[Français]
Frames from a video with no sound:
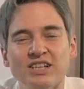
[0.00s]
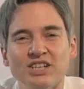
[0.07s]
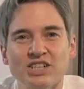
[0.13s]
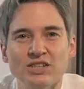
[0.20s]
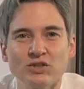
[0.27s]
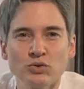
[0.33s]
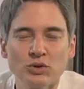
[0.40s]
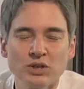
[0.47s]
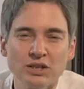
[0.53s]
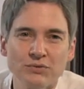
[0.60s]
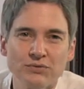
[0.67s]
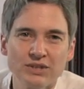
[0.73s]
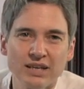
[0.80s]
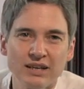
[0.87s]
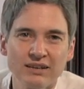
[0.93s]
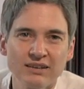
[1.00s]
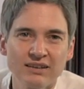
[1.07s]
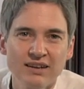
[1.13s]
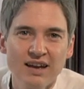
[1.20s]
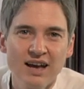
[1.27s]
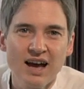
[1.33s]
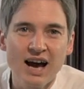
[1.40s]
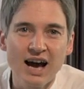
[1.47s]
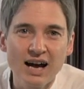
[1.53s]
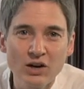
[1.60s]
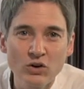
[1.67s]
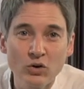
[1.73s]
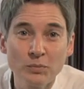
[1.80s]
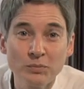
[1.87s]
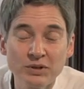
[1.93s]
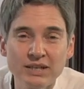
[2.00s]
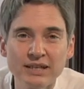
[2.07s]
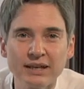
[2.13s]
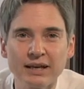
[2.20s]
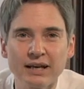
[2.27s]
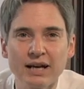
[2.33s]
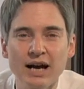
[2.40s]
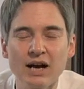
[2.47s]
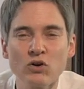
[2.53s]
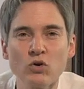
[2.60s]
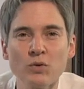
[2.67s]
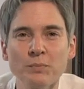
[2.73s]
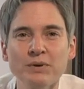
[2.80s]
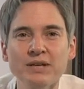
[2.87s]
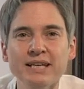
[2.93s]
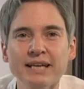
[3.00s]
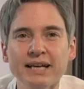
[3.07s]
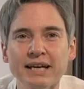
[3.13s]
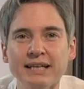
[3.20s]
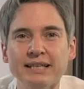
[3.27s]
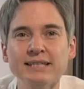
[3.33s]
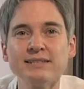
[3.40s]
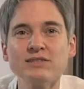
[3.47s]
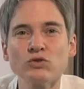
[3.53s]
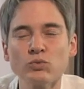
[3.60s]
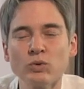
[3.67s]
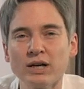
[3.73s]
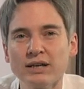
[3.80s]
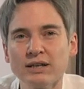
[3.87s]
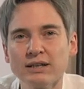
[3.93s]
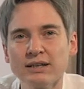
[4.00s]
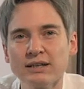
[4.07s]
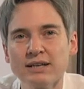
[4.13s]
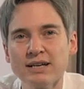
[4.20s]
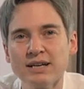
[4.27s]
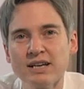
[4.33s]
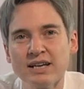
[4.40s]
Jésus qui vient accomplir, accomplir l'histoire